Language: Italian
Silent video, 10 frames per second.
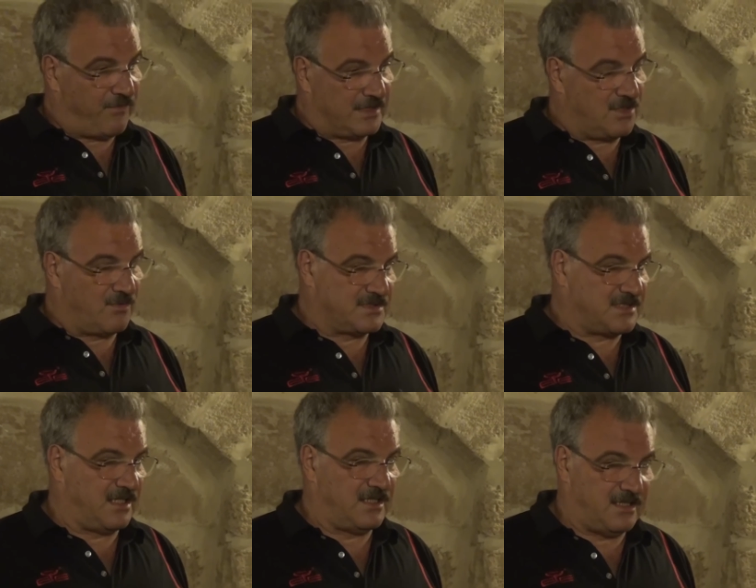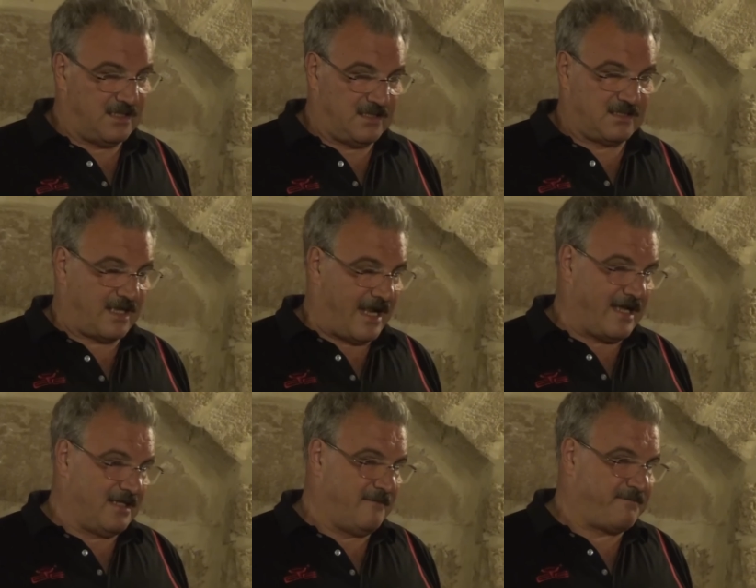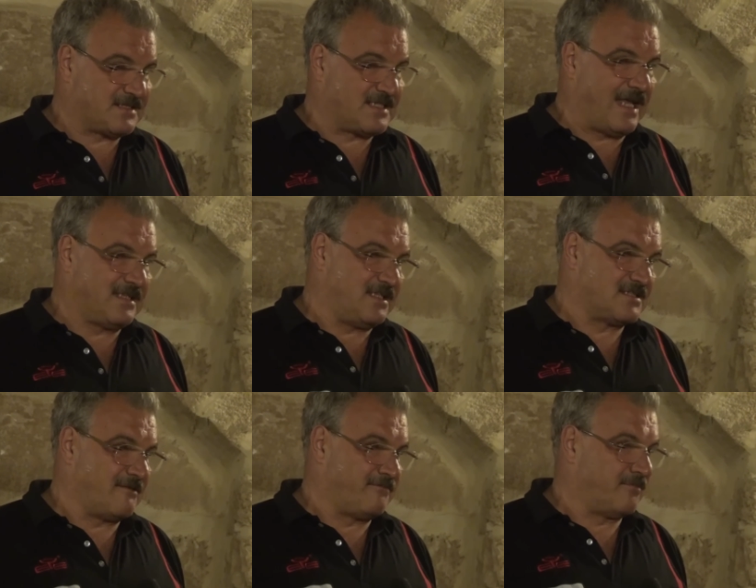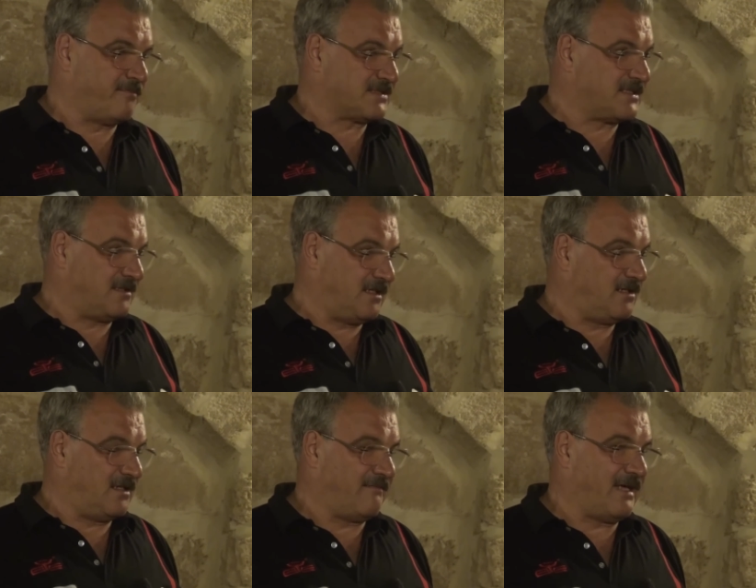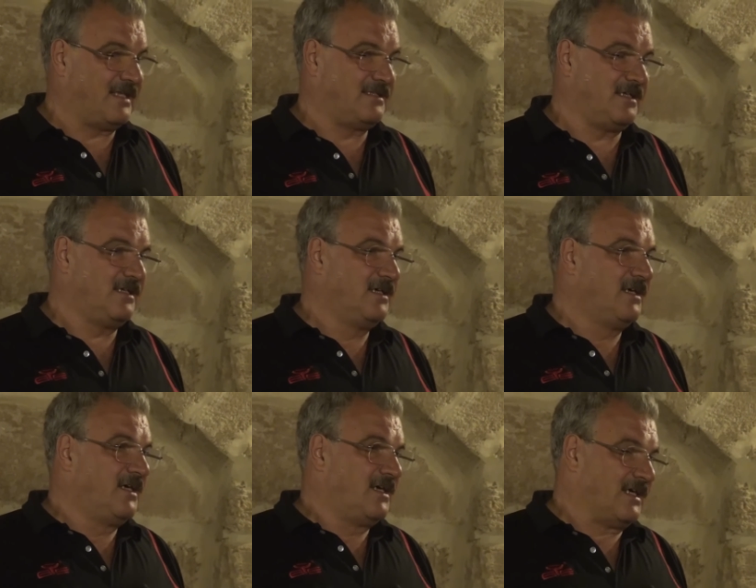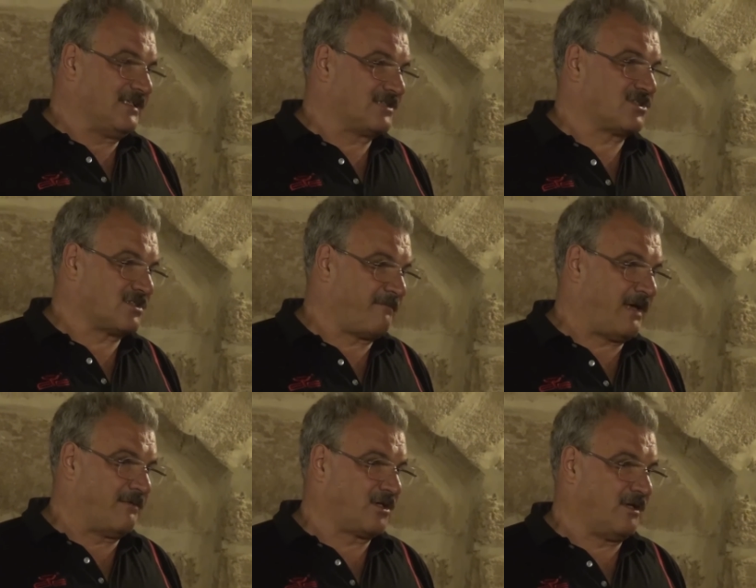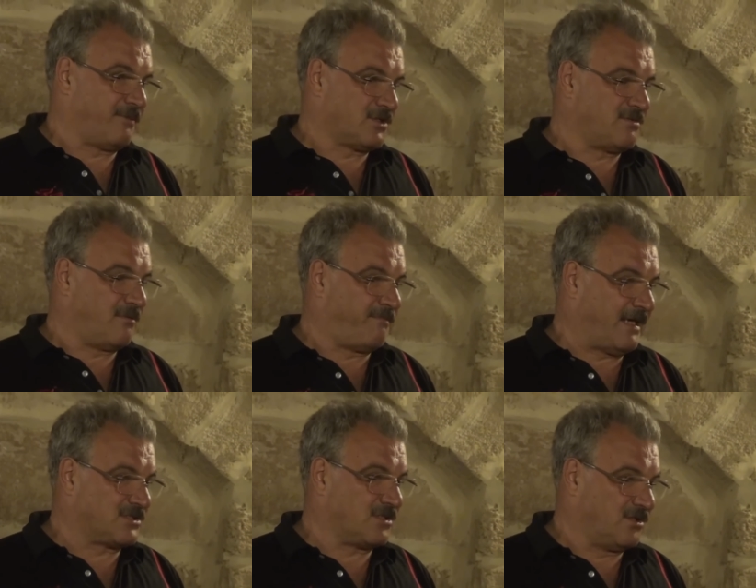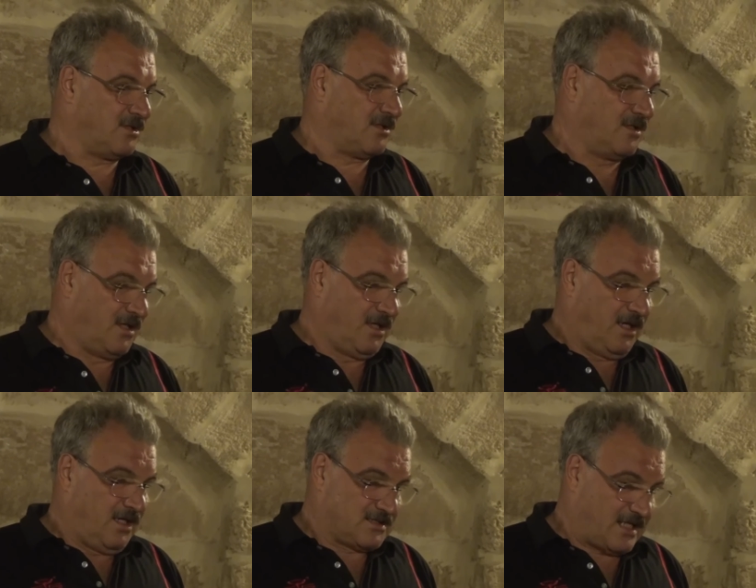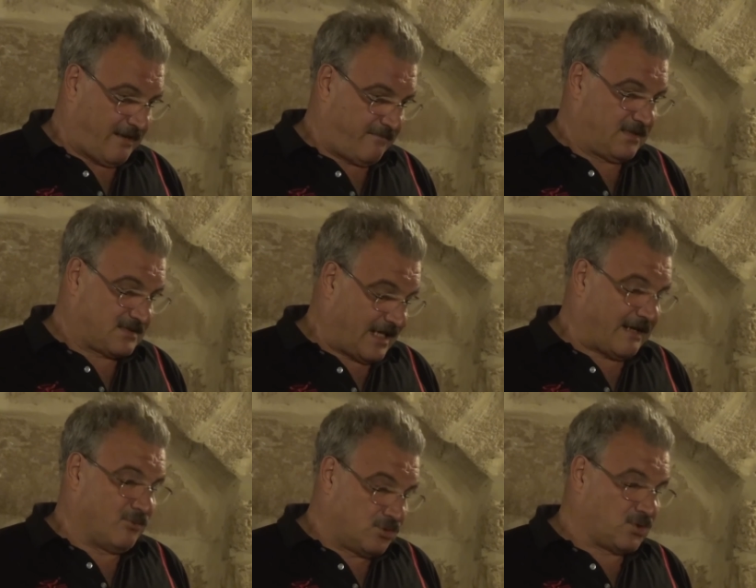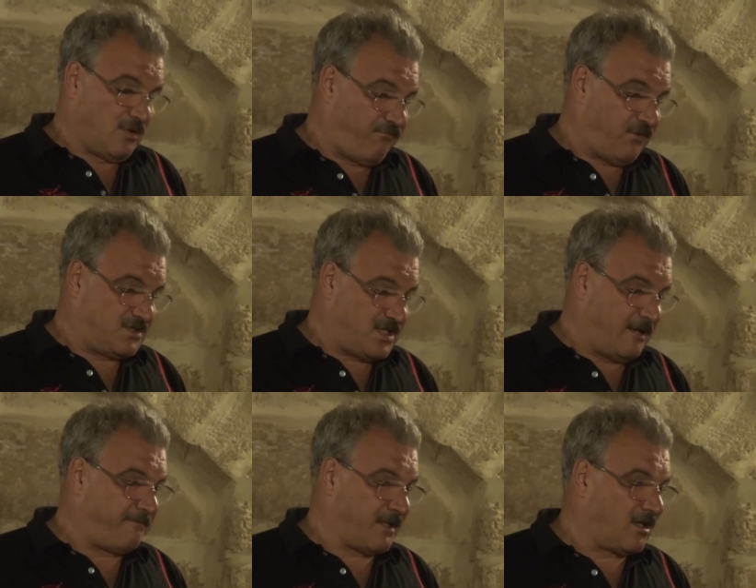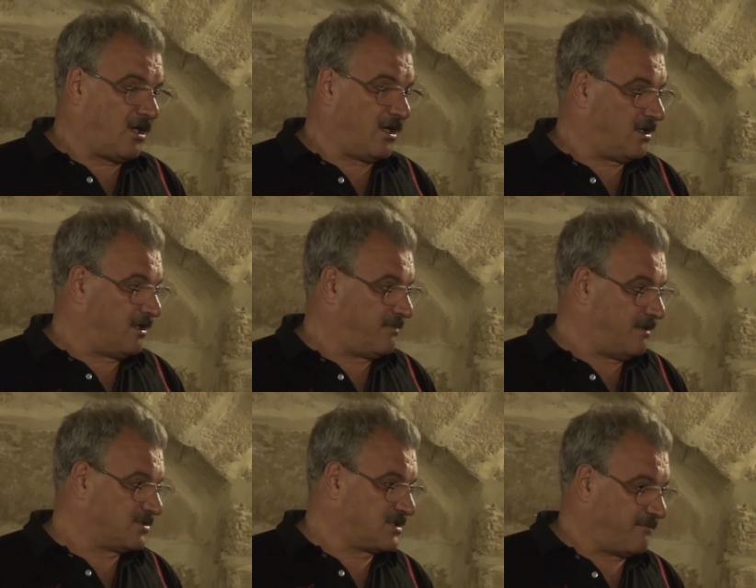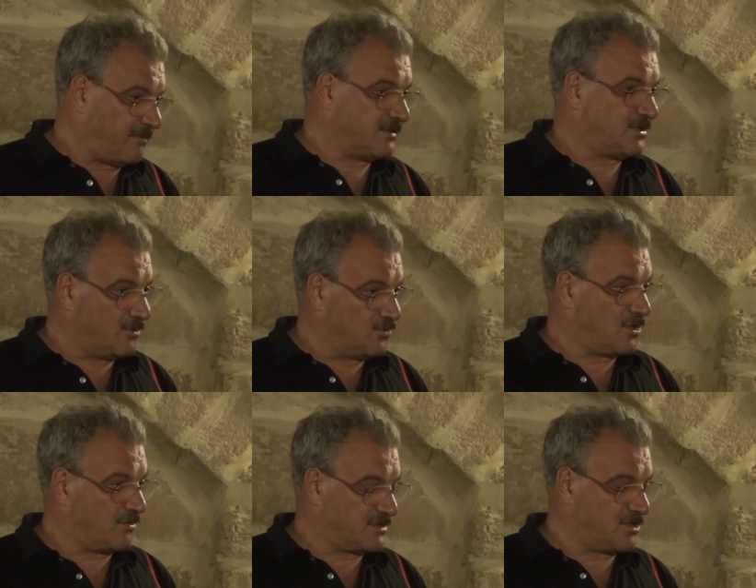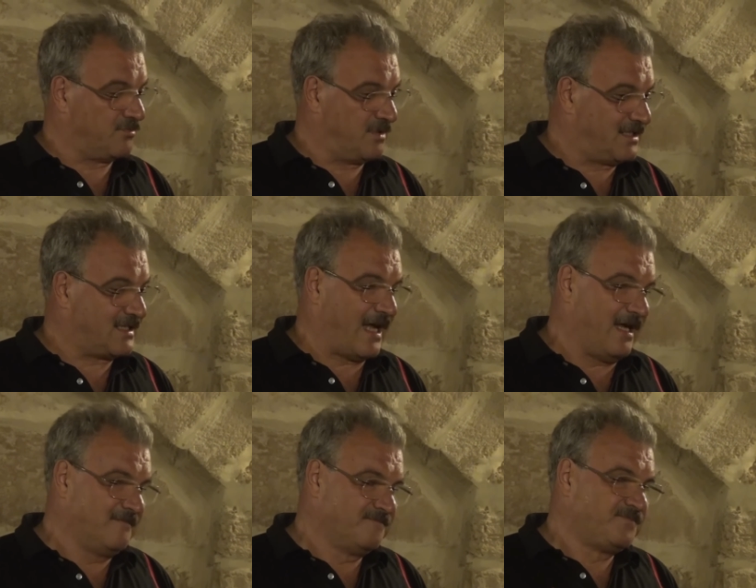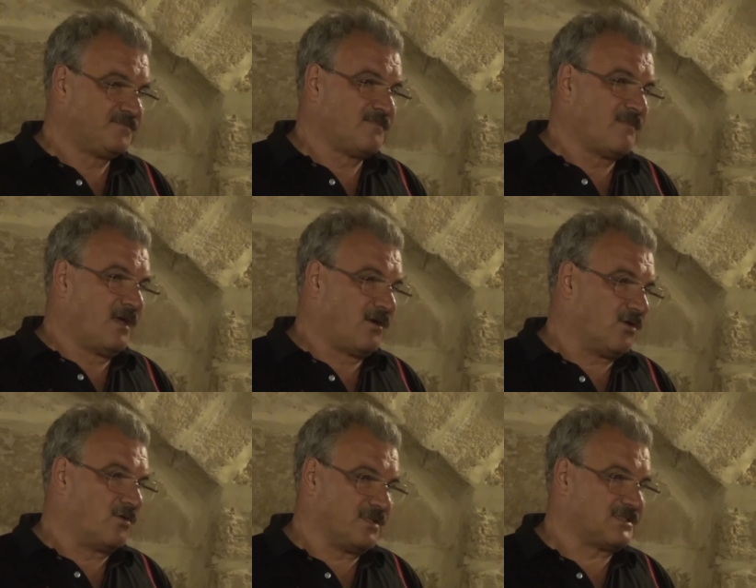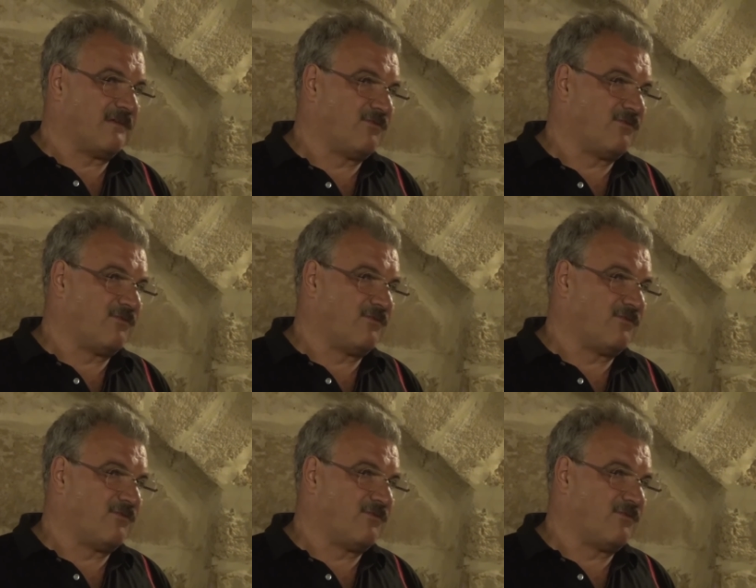fatto in questi tre anni passati sempre un passettino in avanti, adesso sappiamo che il prossimo passo sarebbe, sarà molto difficile, però abbiamo sempre mantenuto questa umiltà con questa